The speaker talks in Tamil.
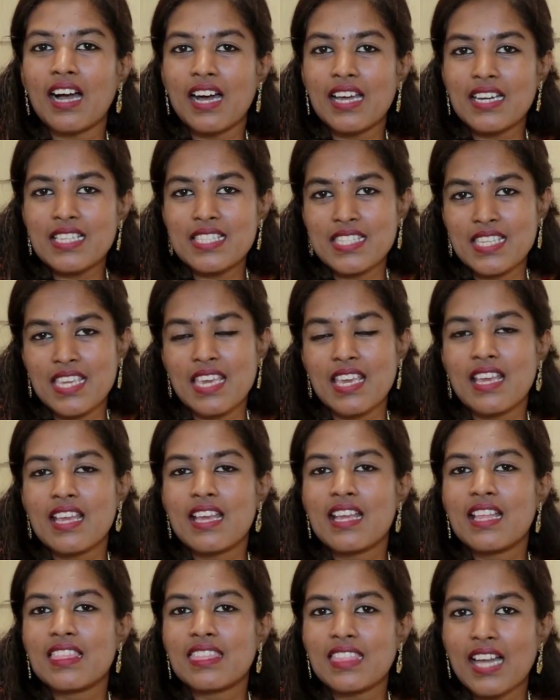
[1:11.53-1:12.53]
அரிசி
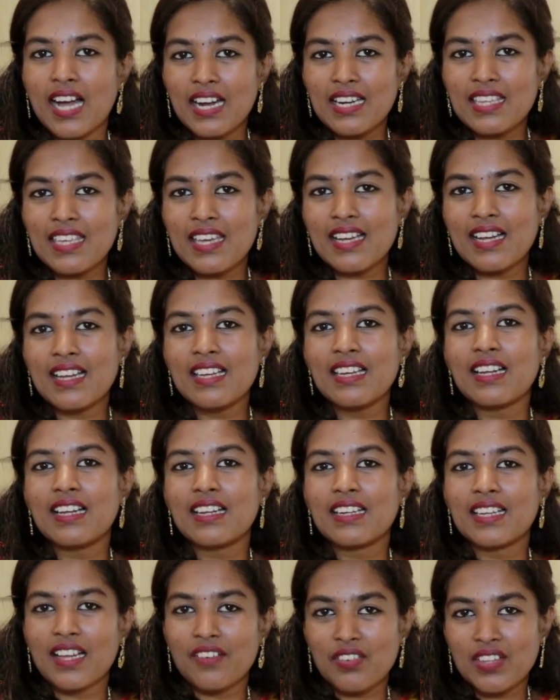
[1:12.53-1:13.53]
தானியங்கள்
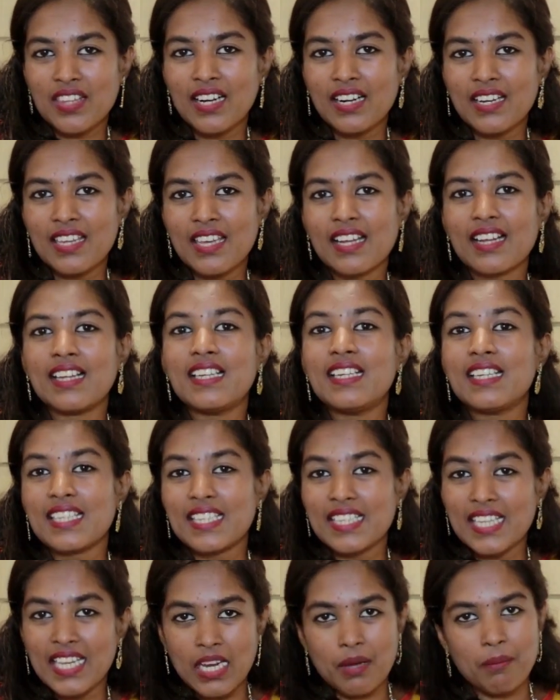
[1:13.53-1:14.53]
நவதானியங்கள்
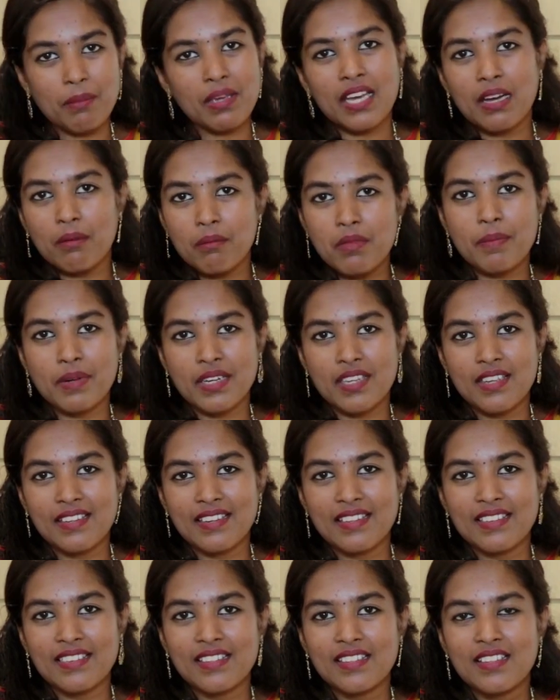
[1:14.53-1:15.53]
இது எல்லாமே கம்மி
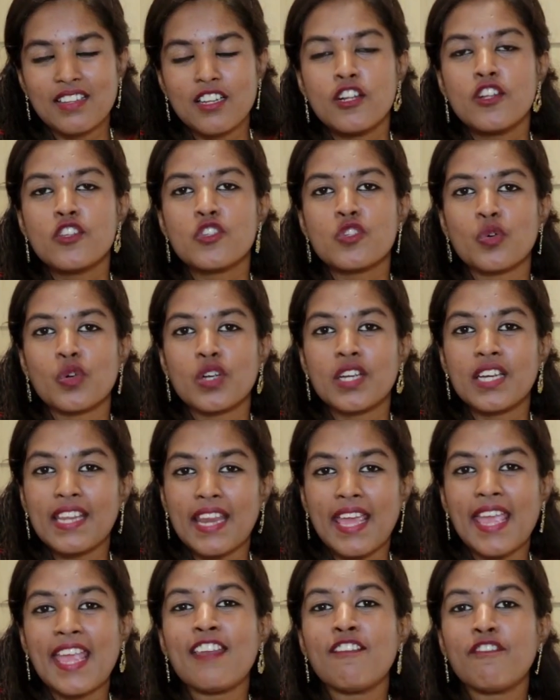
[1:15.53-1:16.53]
பண்ணிக்கிறது ஸோ
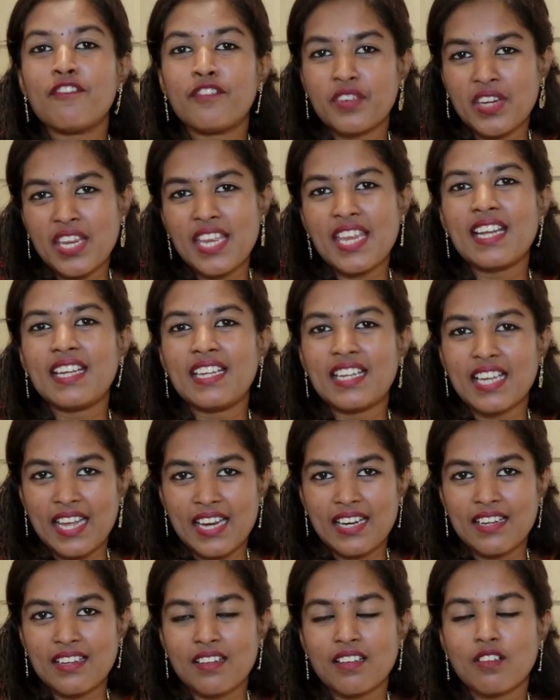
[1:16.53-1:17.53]
கிரெயின் ஃப்ரீ
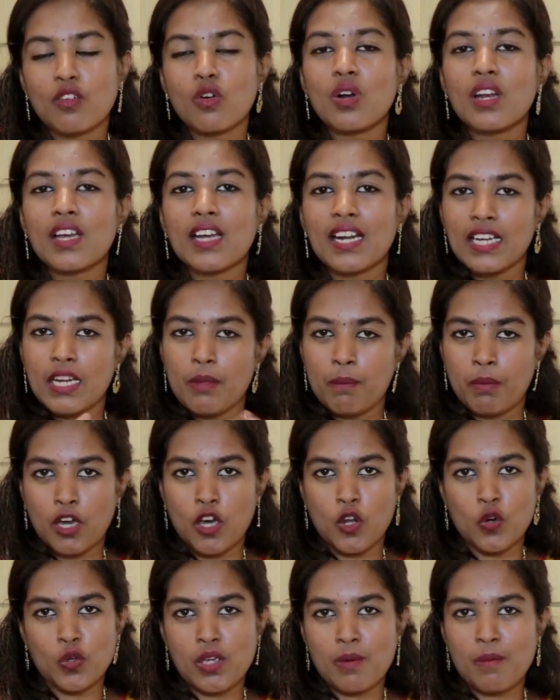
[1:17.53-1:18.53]
டயட் உங்களை
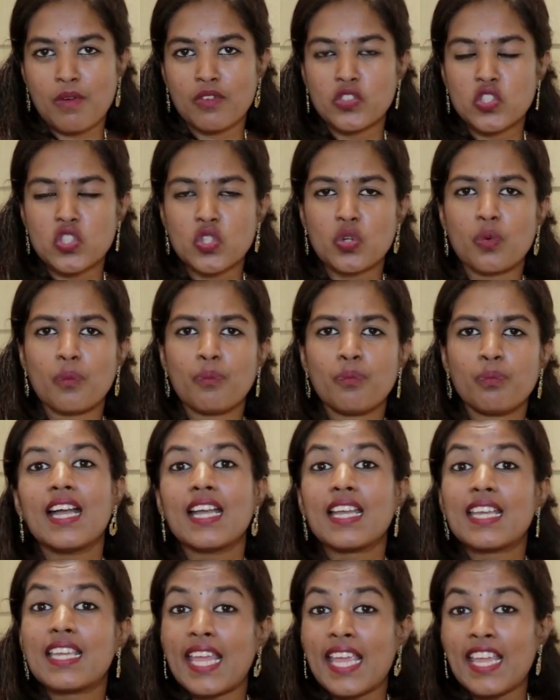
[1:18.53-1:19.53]
கண்டிப்பாக ஆரோக்கியமாக வச்சுக்கும்
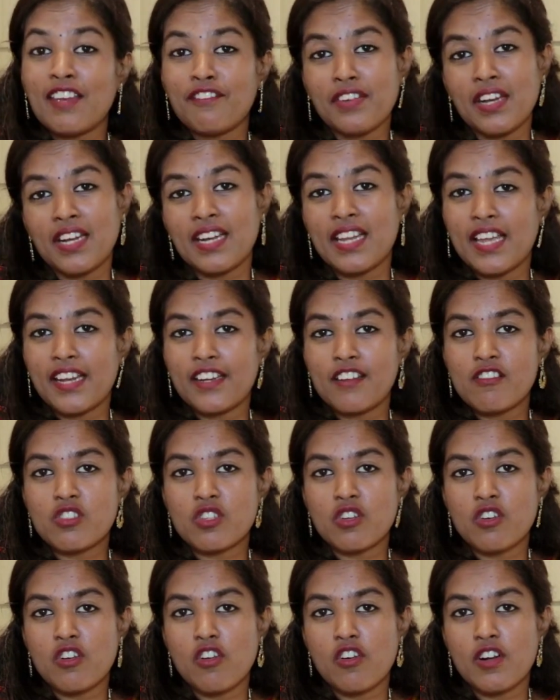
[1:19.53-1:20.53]
கிரெயின் ஃப்ரீ
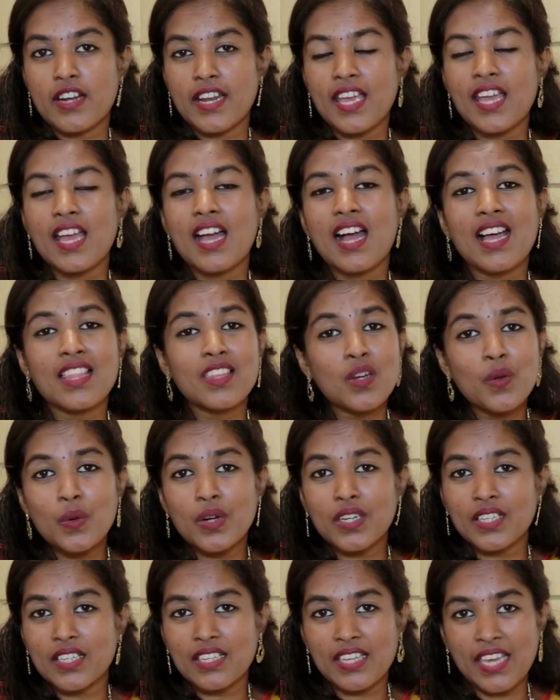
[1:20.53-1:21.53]
டயட்னு சொல்ல உடனே அதில்
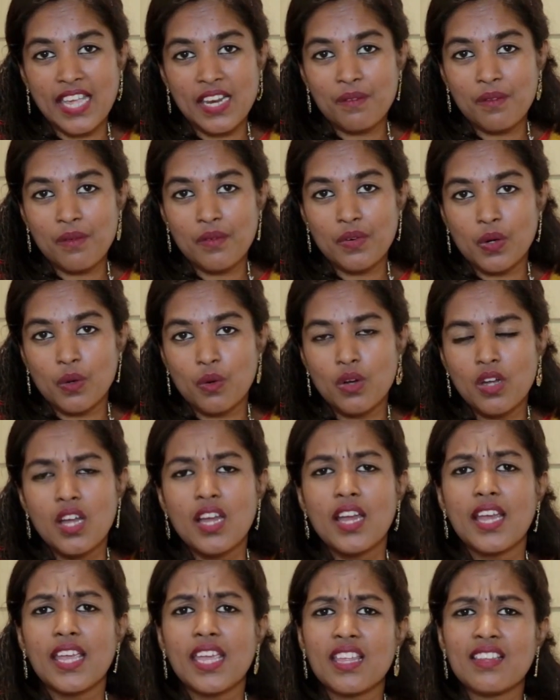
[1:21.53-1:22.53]
உங்களுக்கு கேள்வி வரும்
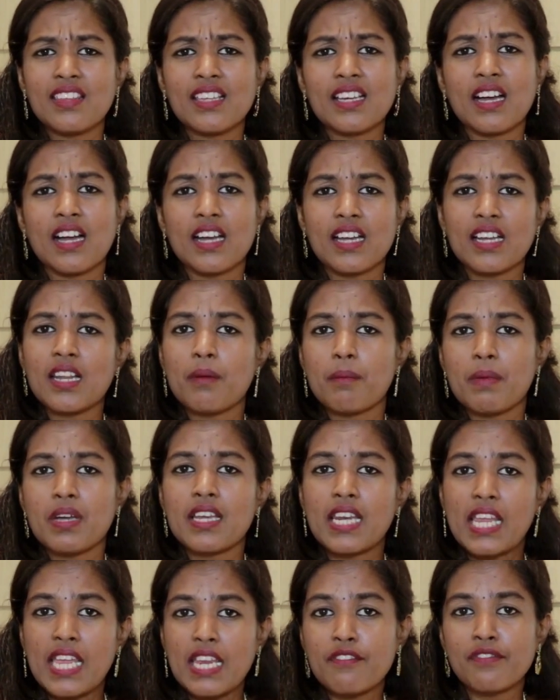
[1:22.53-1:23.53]
எதுக்காக நம்ம
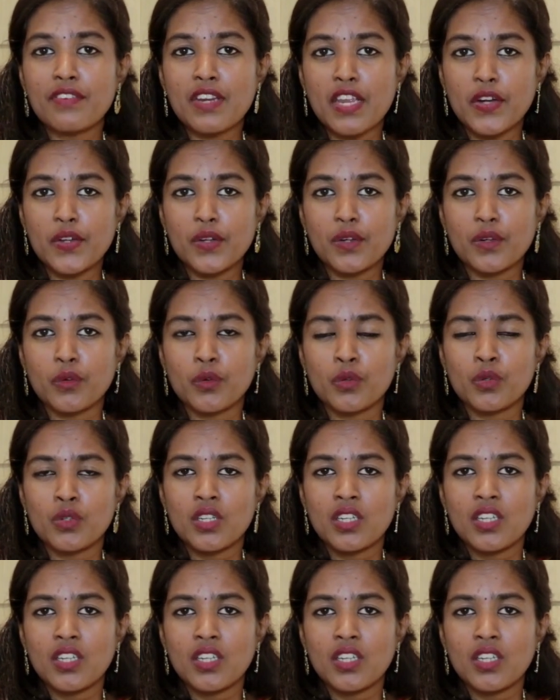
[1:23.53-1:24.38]
கிரெயின் ஃப்ரீ எடுக்கணும்